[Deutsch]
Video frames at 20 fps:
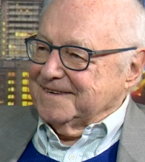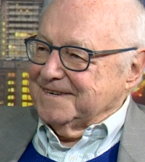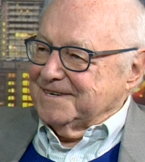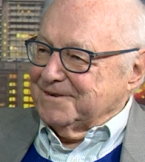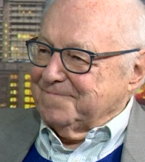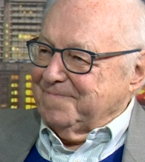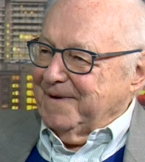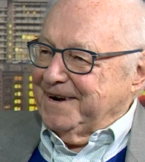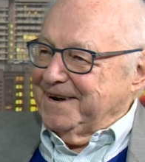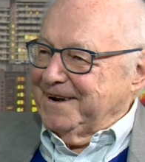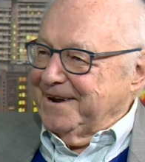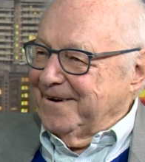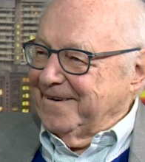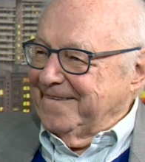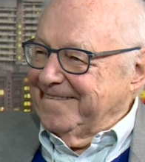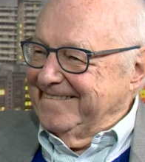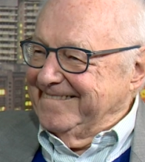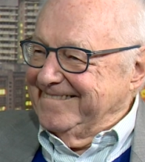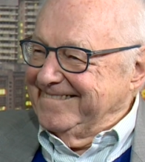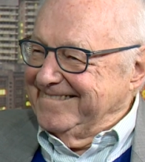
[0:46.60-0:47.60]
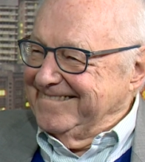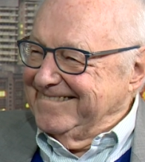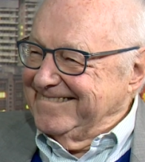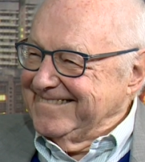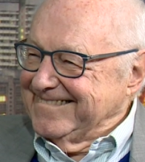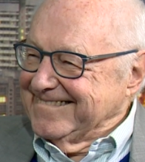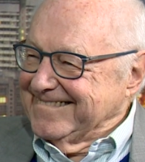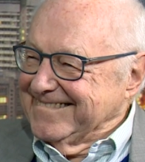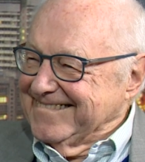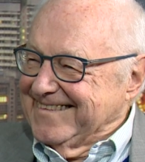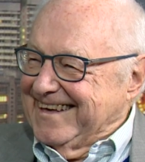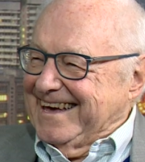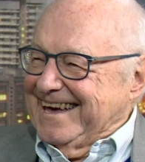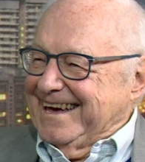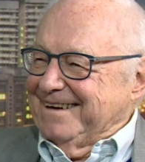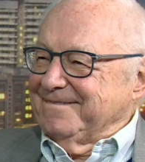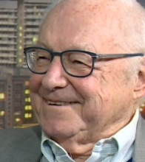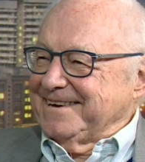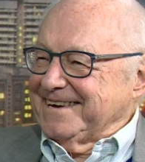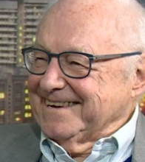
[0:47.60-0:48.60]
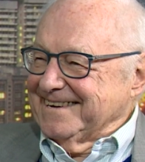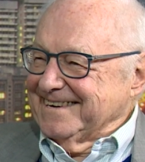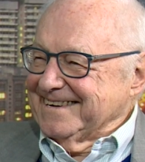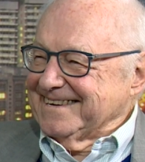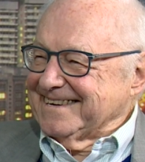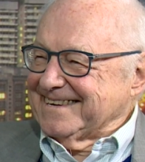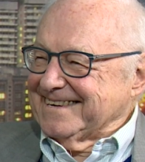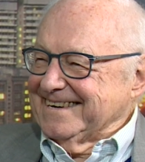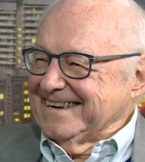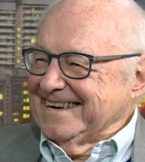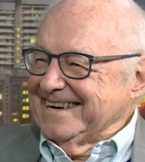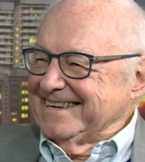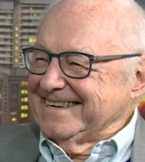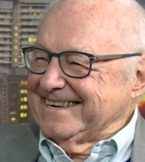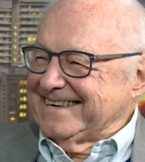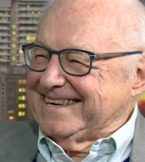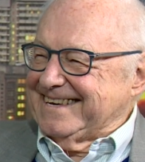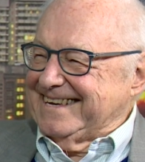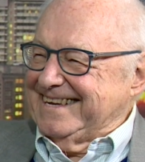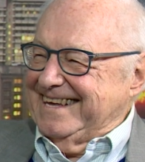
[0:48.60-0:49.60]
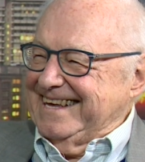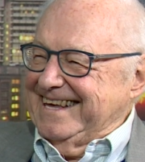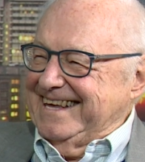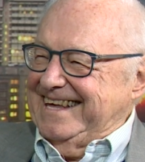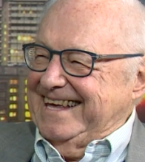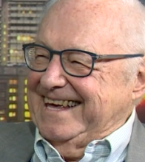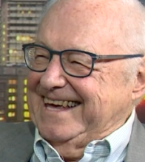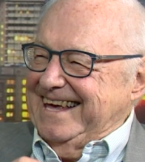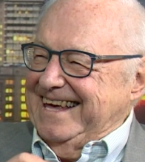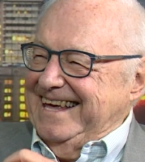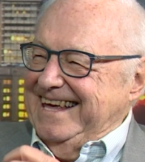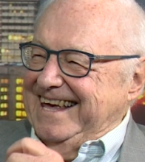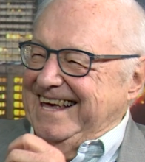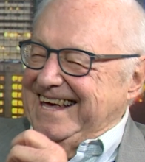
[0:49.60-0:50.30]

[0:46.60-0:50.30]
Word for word: in Spandau. Richtig habe ich endlich gelernt. Sehr gut.